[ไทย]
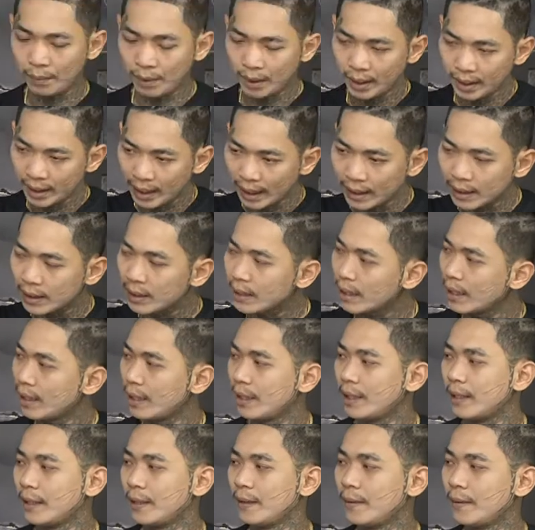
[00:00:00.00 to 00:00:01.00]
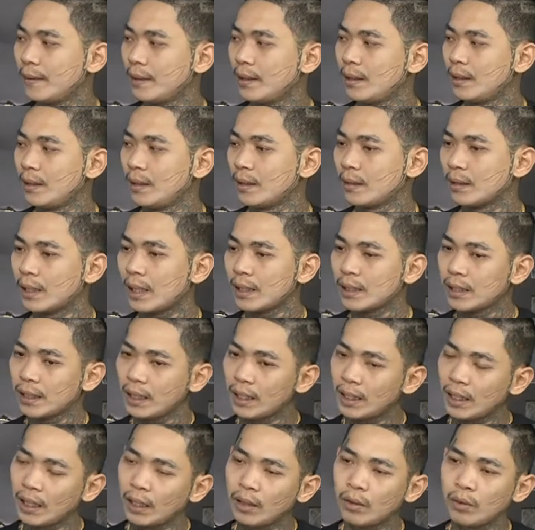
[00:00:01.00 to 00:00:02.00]
ยนัดเจอนัดเจอ
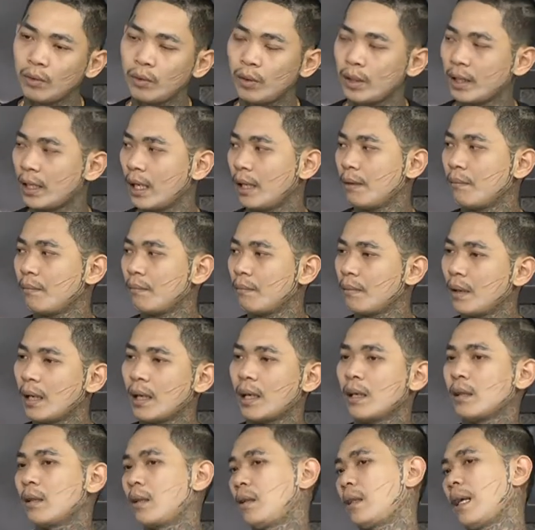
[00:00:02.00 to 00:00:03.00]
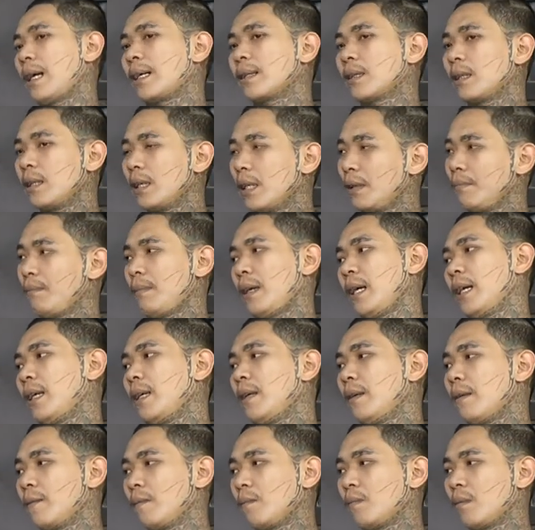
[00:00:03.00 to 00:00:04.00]
แล้วก็คุยกัน แล้วก็ตักเตือนไป
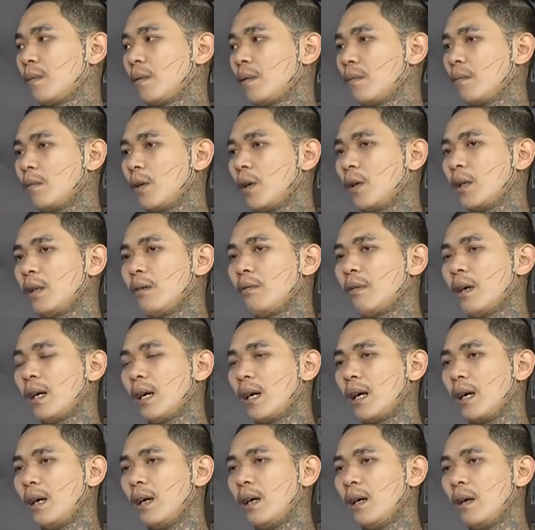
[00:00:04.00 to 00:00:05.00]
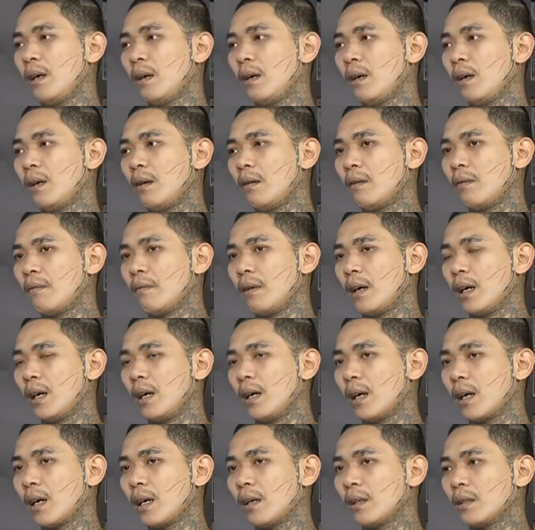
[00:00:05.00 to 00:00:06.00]
โดยที่ว่า
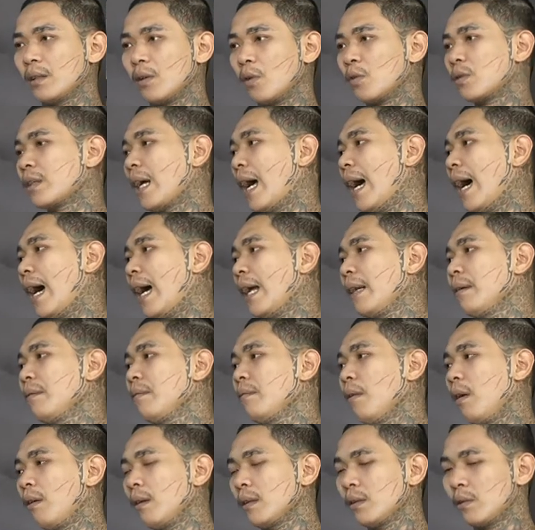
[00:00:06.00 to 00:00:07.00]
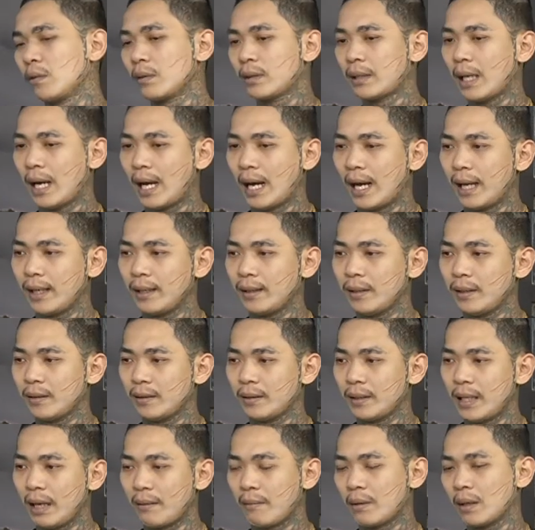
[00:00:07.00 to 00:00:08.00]
ก็สงสารบอกว่าสงสาร
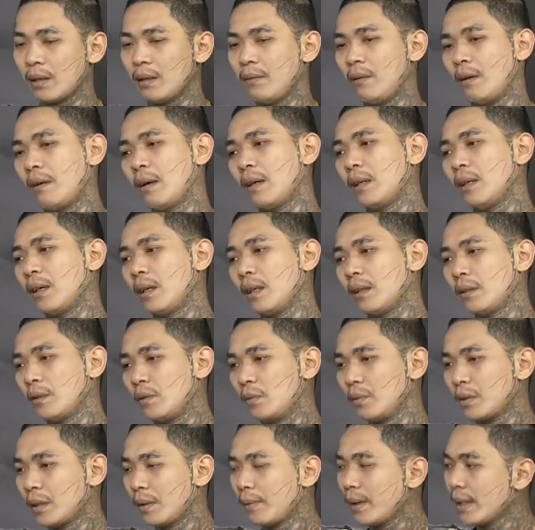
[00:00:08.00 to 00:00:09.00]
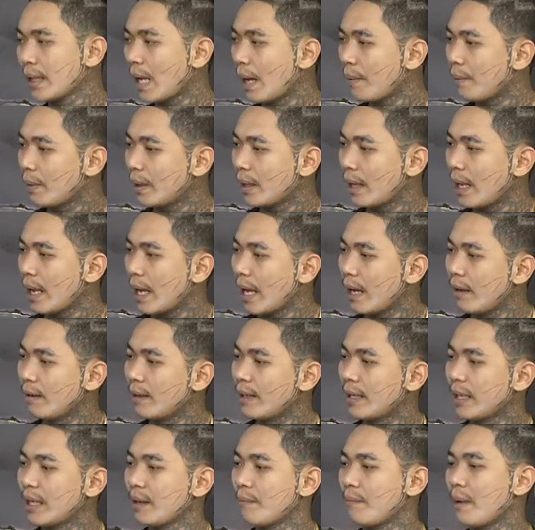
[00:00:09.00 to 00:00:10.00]
เด็กมันก็บอกว่าหนูจะไม่ทำอีกแล้วอะไร
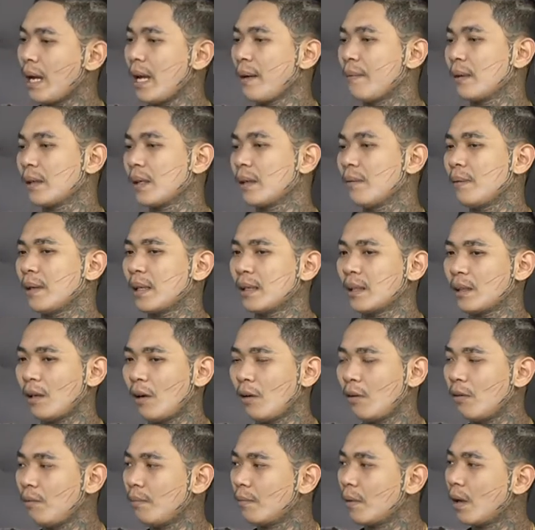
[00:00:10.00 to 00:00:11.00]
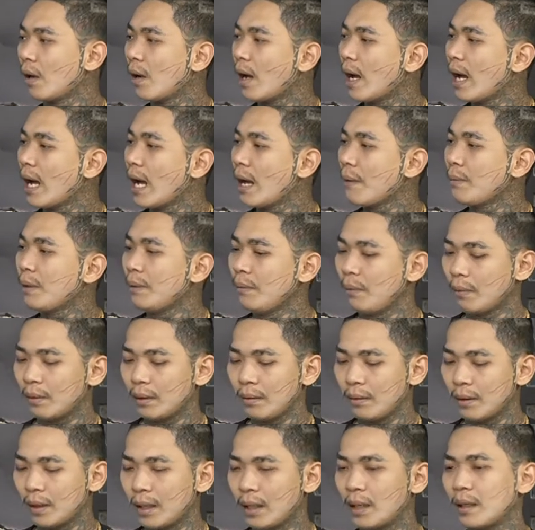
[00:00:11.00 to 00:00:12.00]
เงี้ยแม่มันก็มาร้องหมร้องไห้เพื่อนผมก็เลย
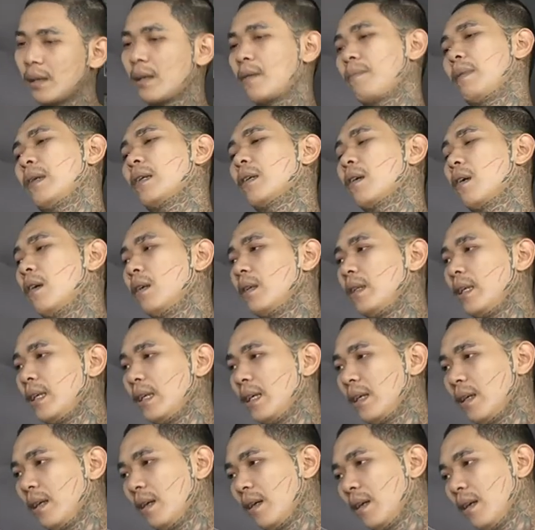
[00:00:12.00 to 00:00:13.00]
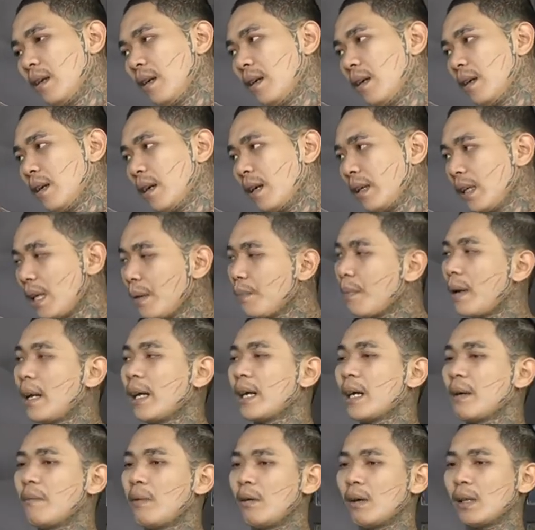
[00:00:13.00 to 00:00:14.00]
เออเป็นกรณี อันนี้ไปแล้วกั
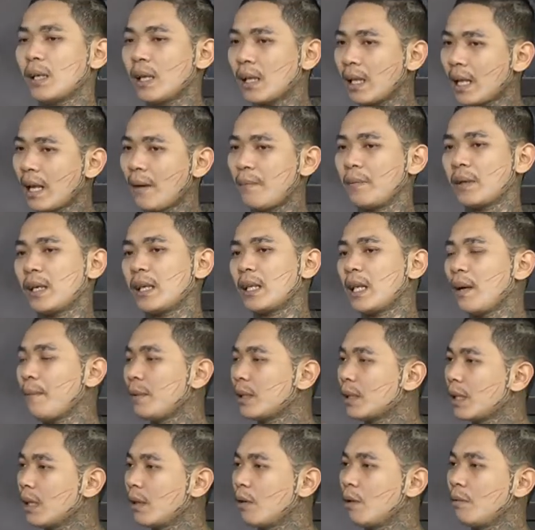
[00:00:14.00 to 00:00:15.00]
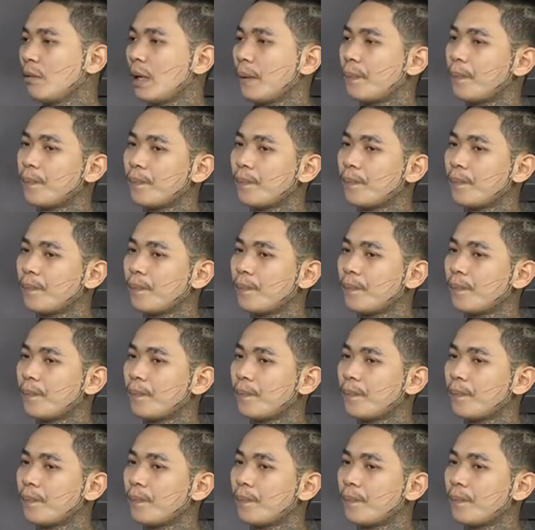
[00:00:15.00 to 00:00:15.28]
นบอกว่าถ้าทำอย่างเงี้ยถ้าไปเจอคนแบบ